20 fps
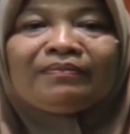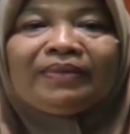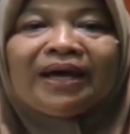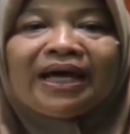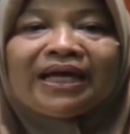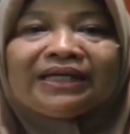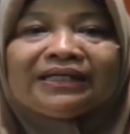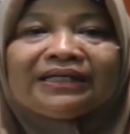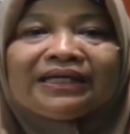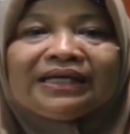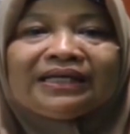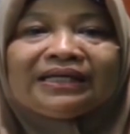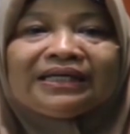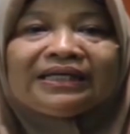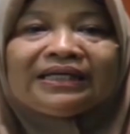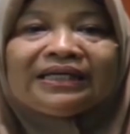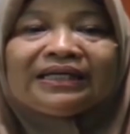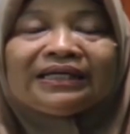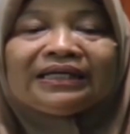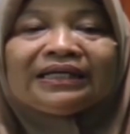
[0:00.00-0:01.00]
baik
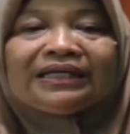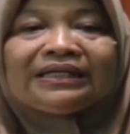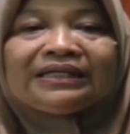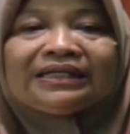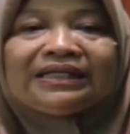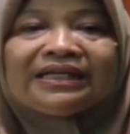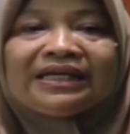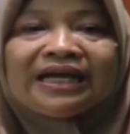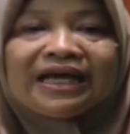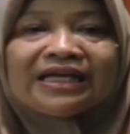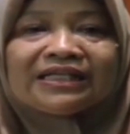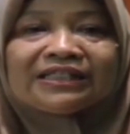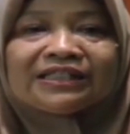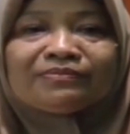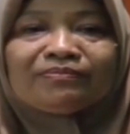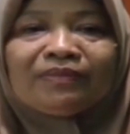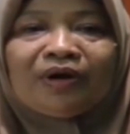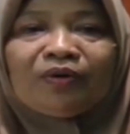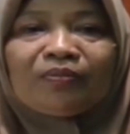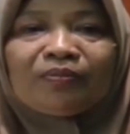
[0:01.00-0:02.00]
dari
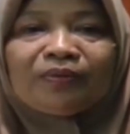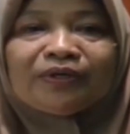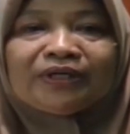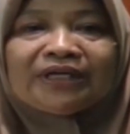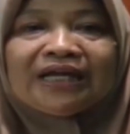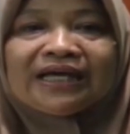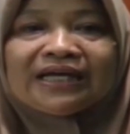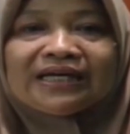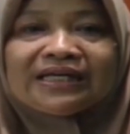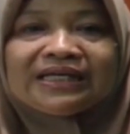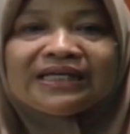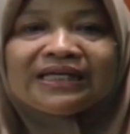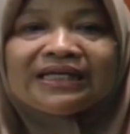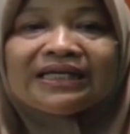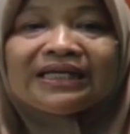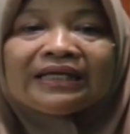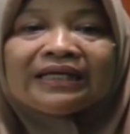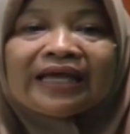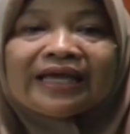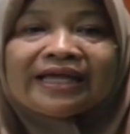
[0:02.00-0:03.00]
dinas maupun
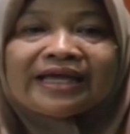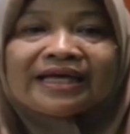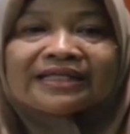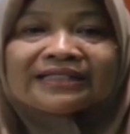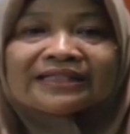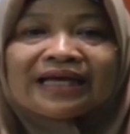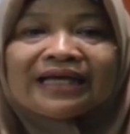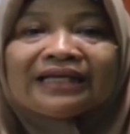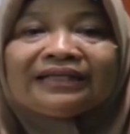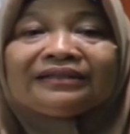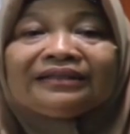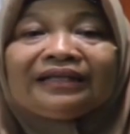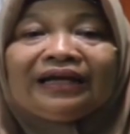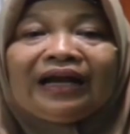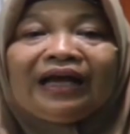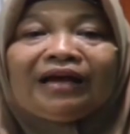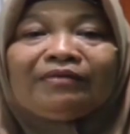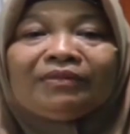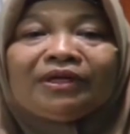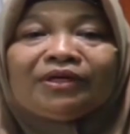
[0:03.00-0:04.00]
dari yayasan
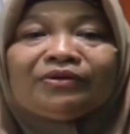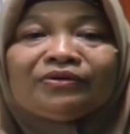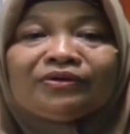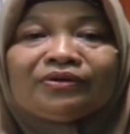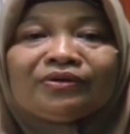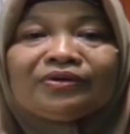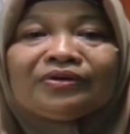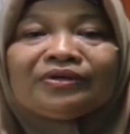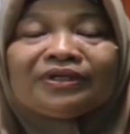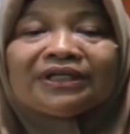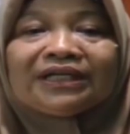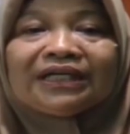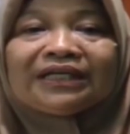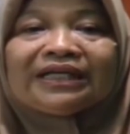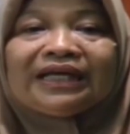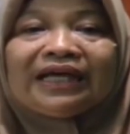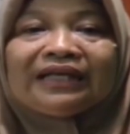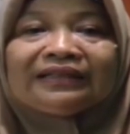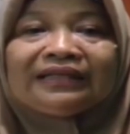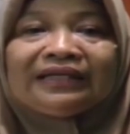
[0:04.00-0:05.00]
telah mendukung
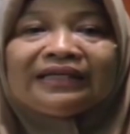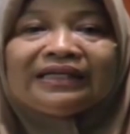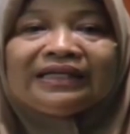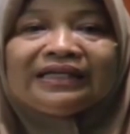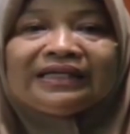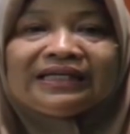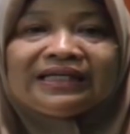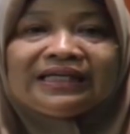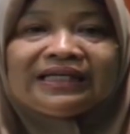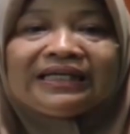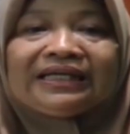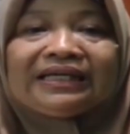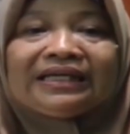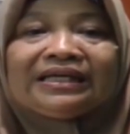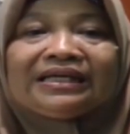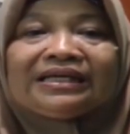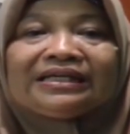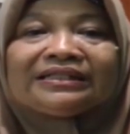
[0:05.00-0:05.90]
kegiatan ini